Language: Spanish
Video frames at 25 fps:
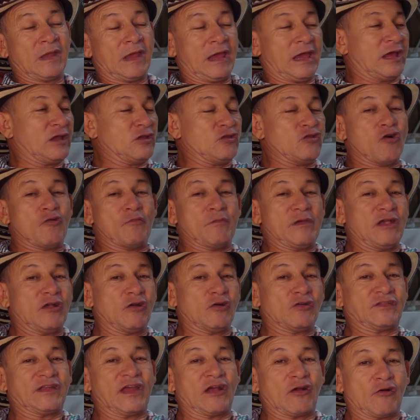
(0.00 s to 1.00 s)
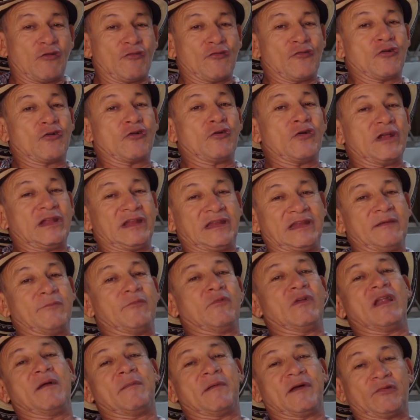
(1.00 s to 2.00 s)
El domingo se encontró con el
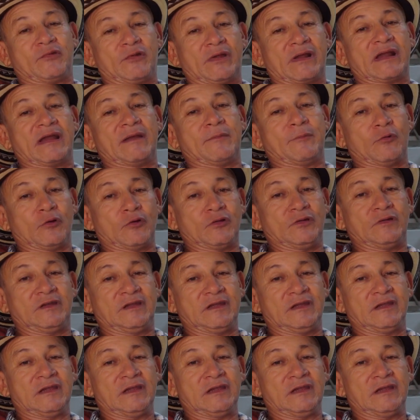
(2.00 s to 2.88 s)
tipo y le pasó el reporte.